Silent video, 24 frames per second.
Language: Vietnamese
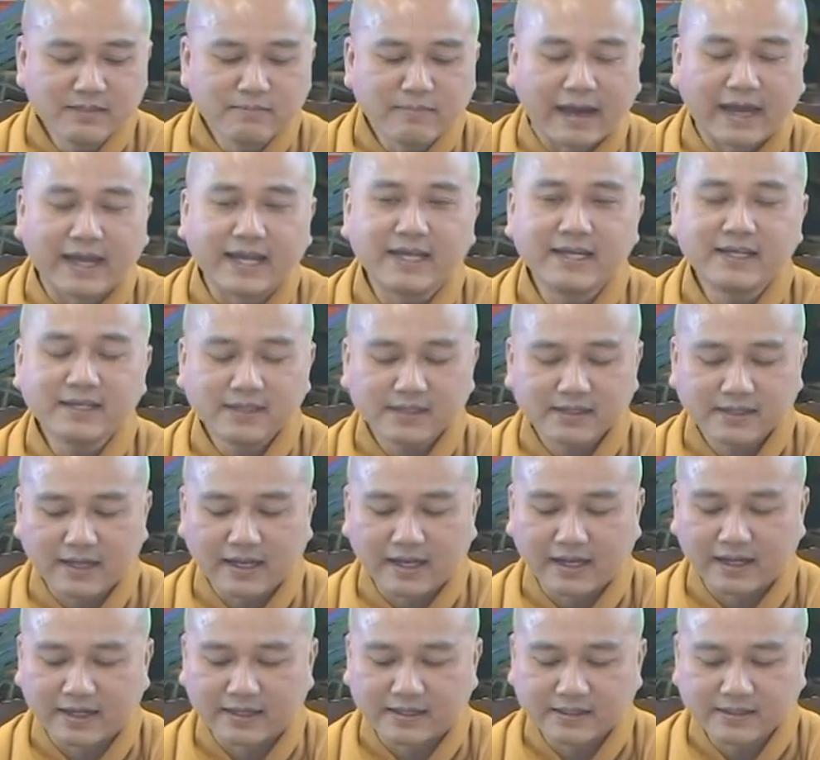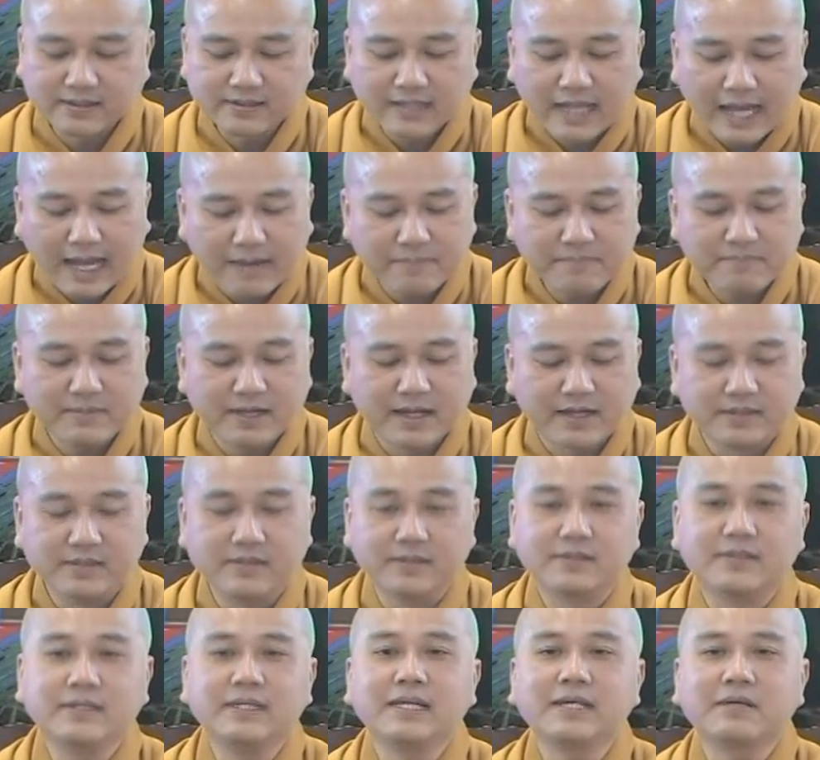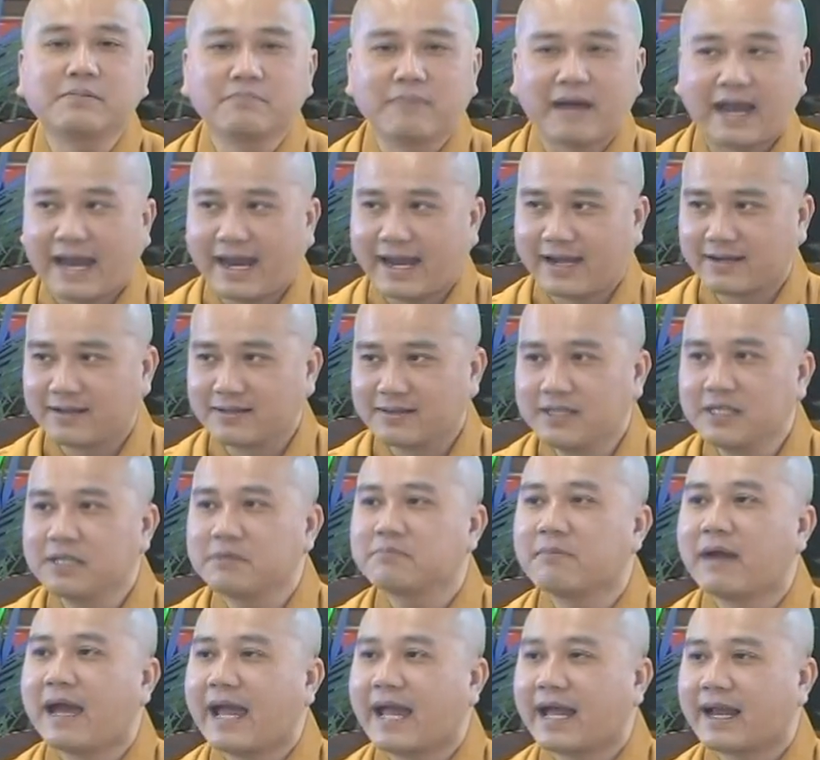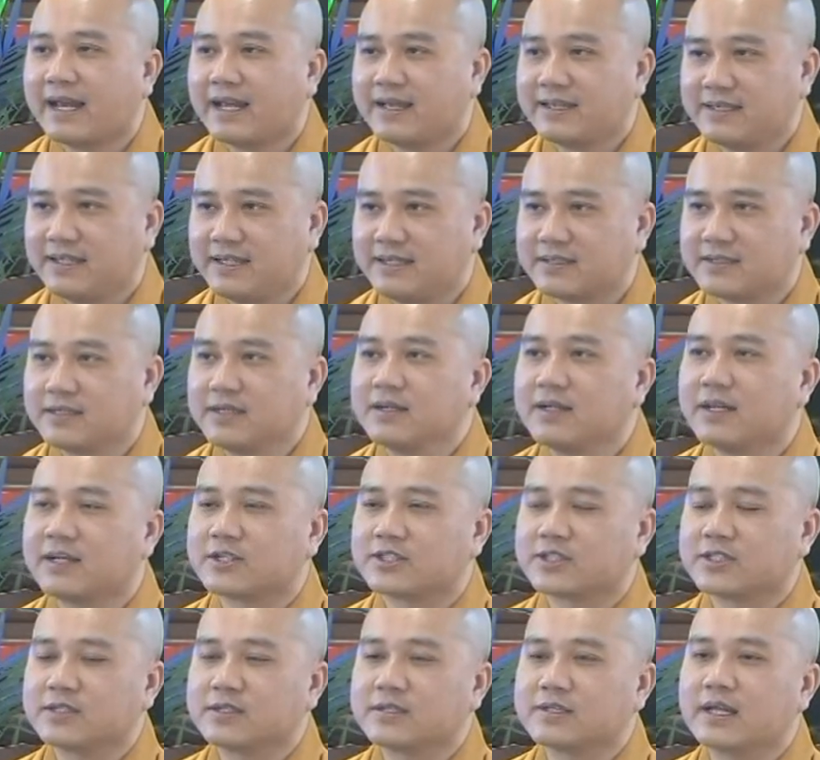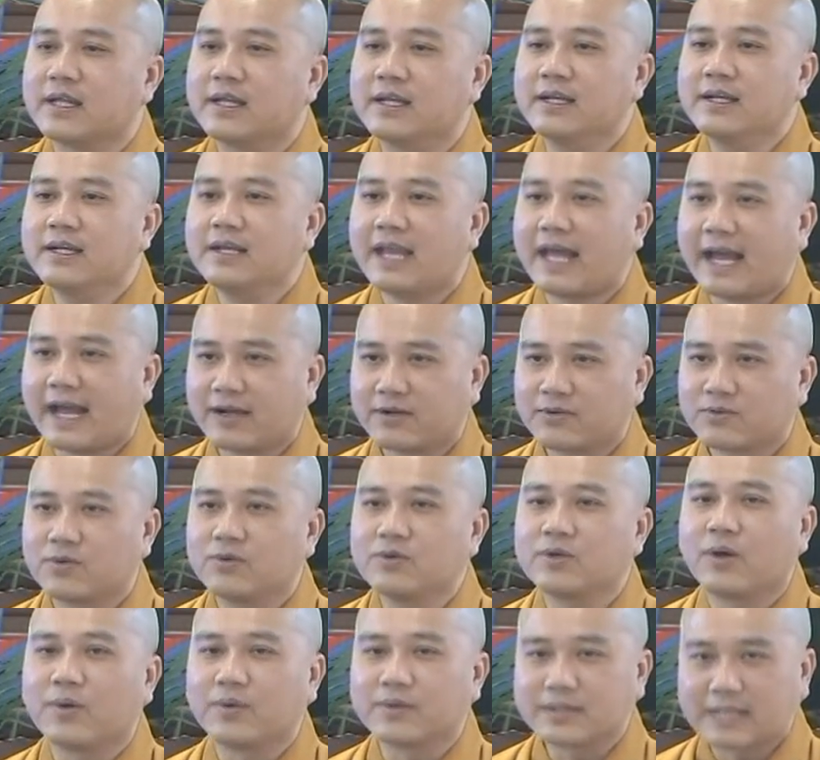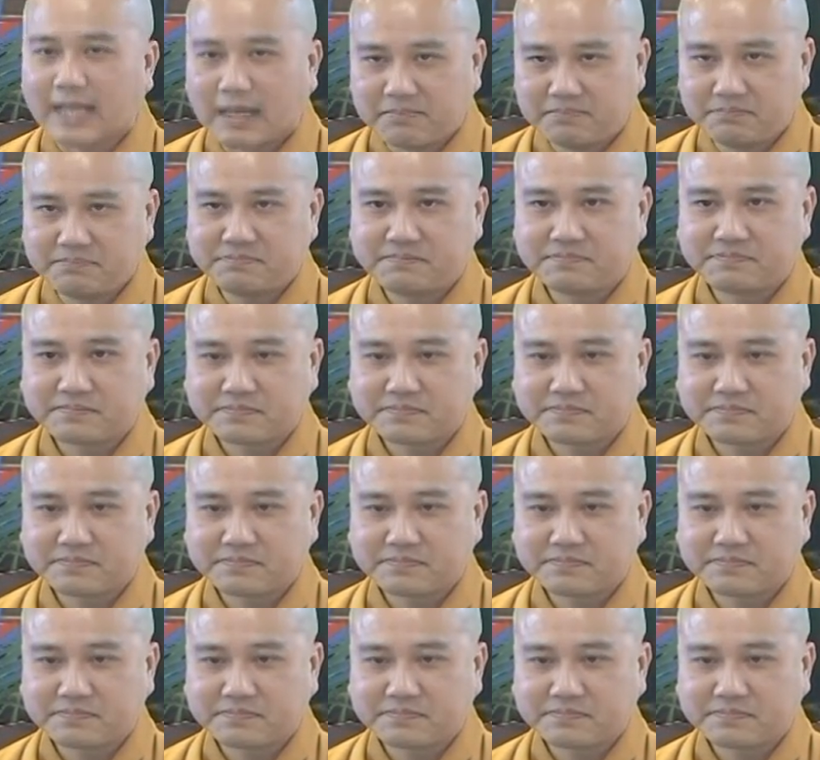Thứ bảy, à, thứ tám là được niết bàn. Niết bàn là gì? Tức là sự tĩnh lặng của nội tâm.